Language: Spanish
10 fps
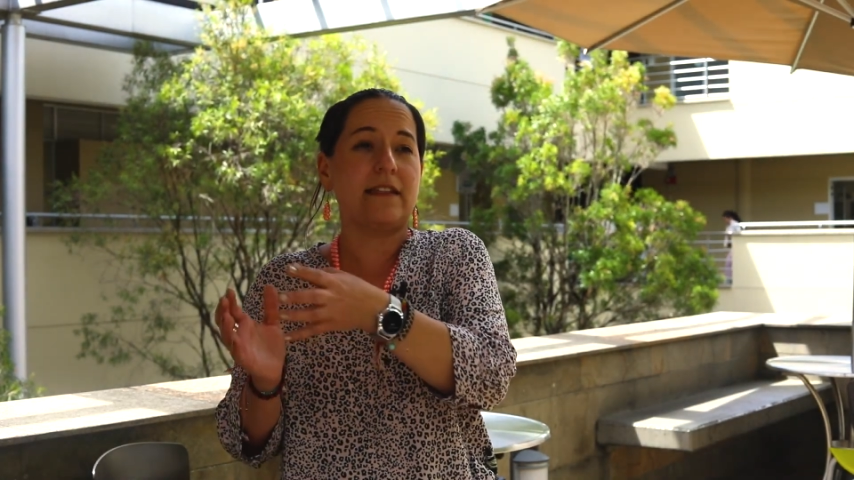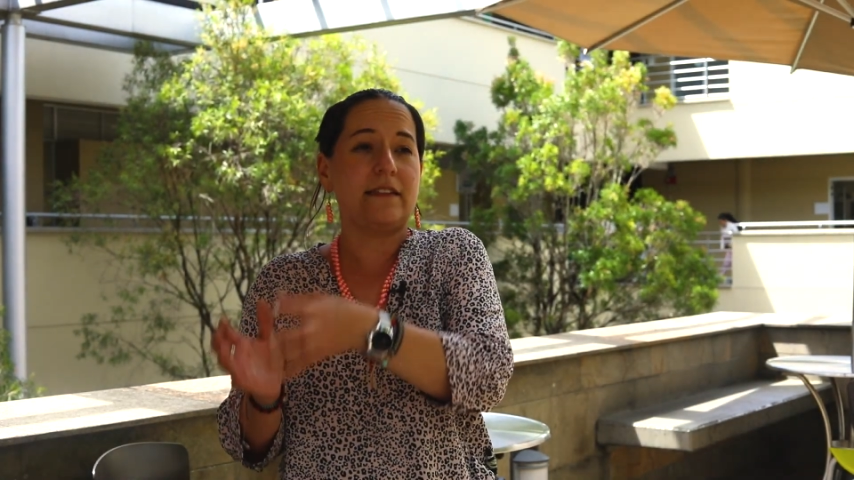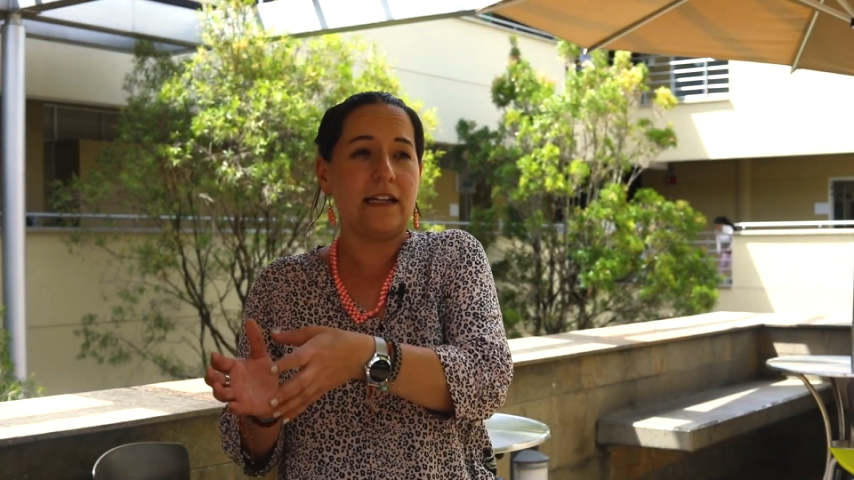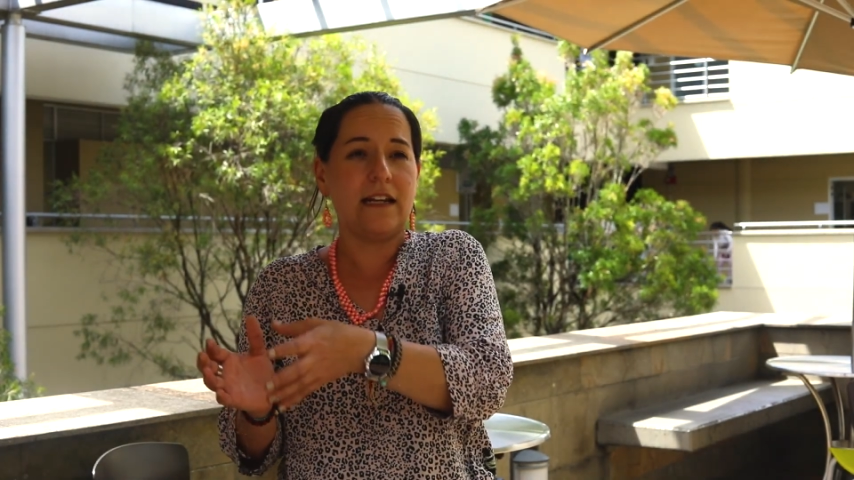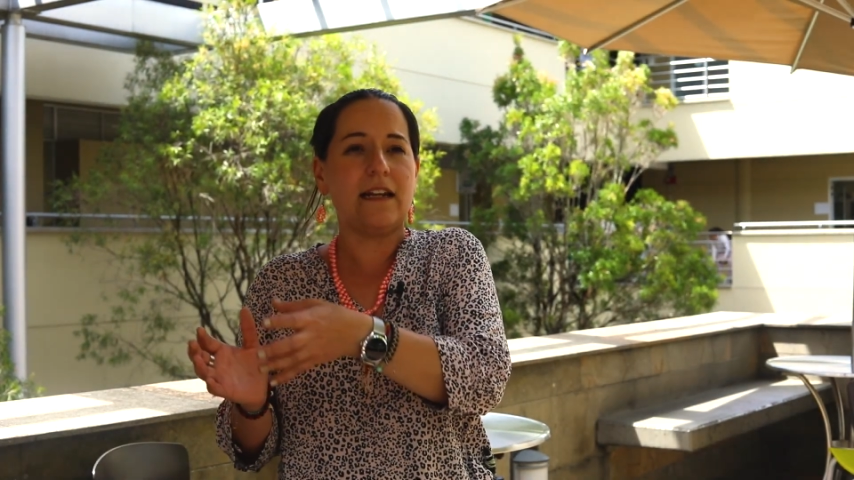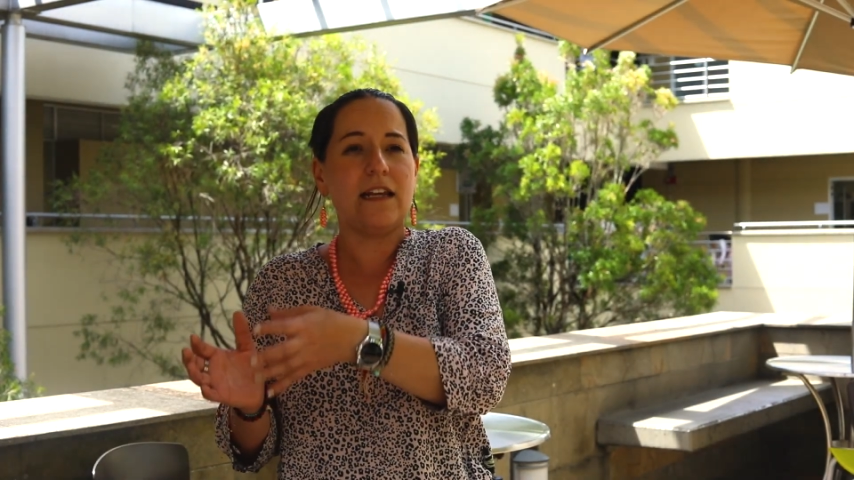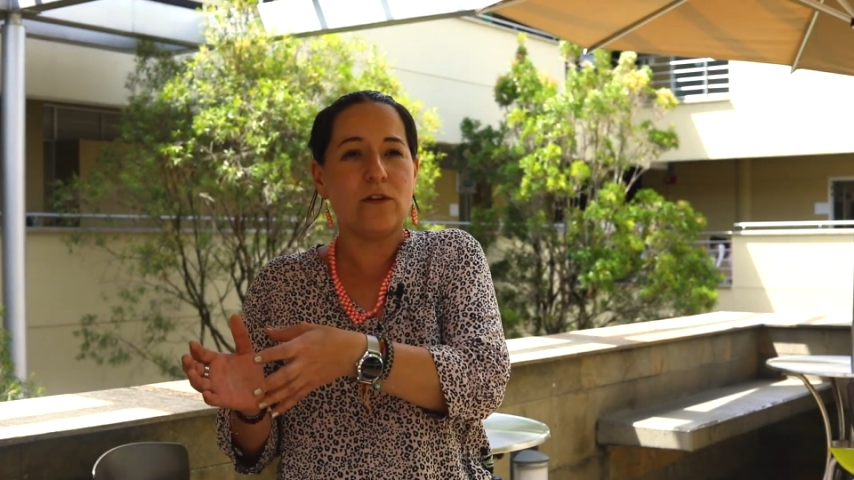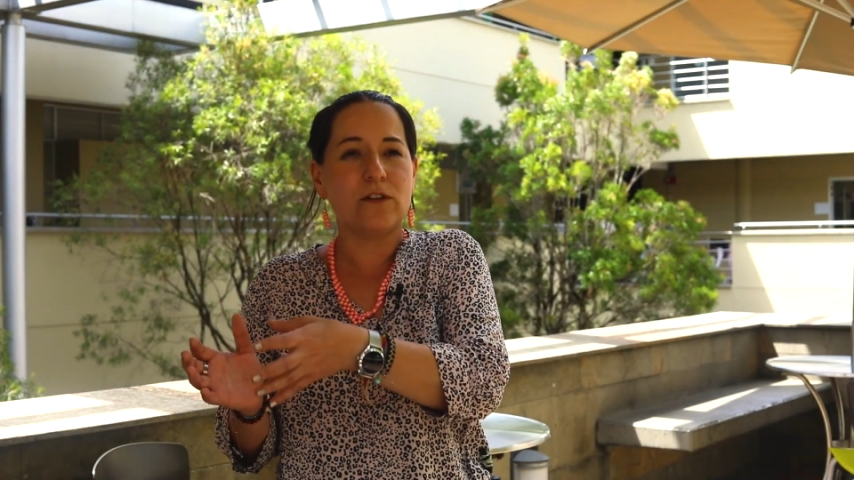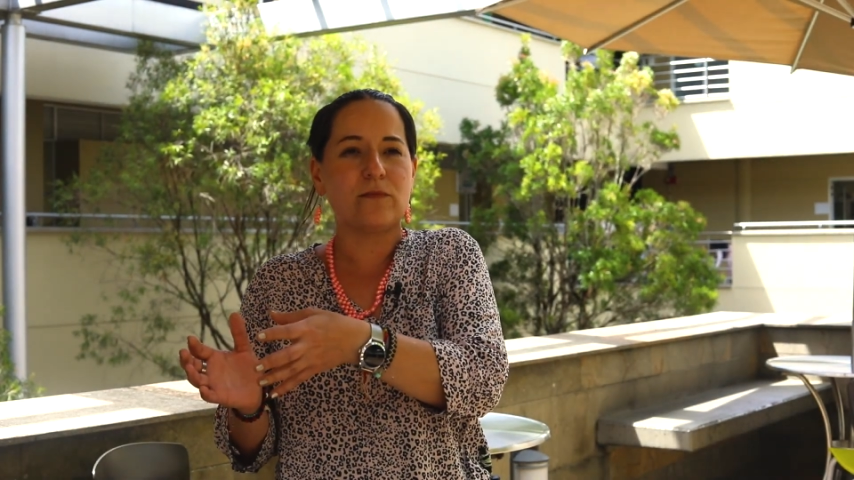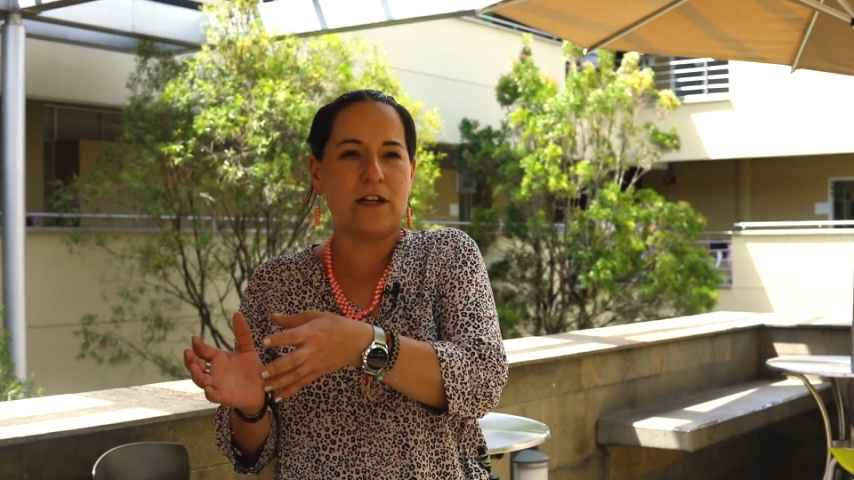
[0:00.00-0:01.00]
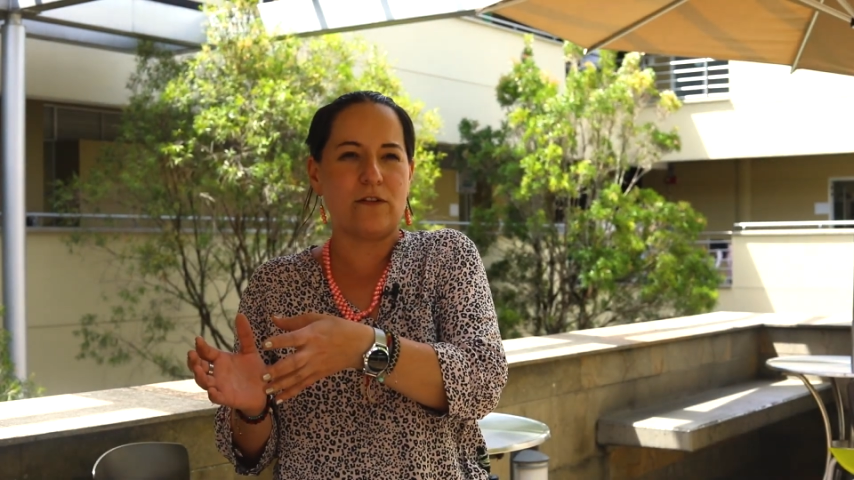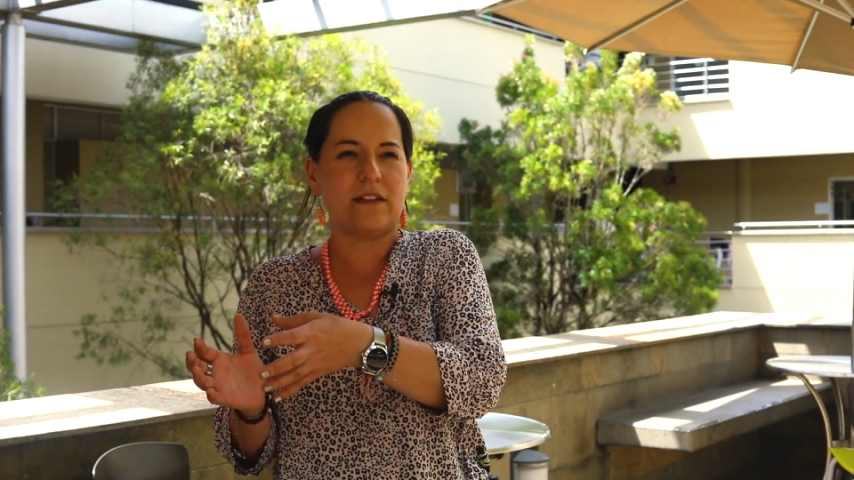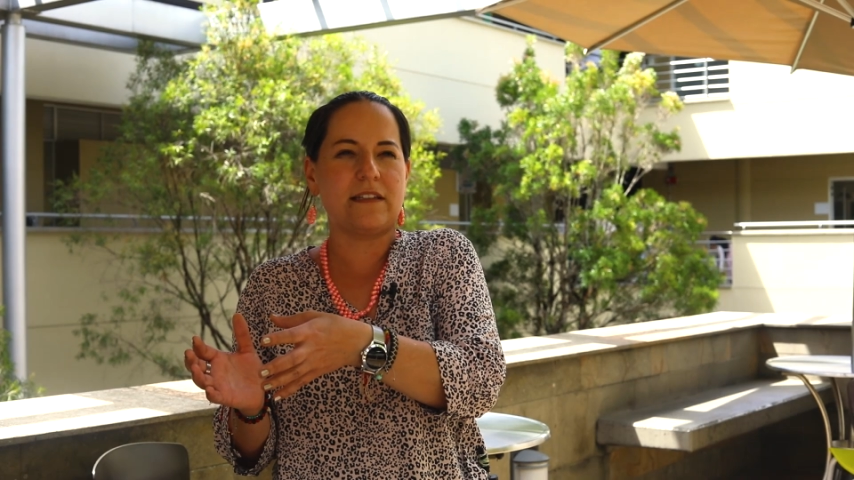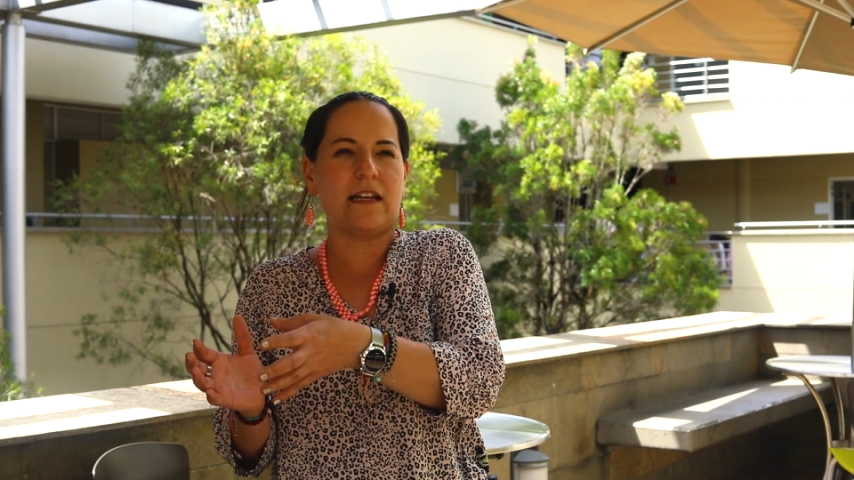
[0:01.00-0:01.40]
que tienen hijos menores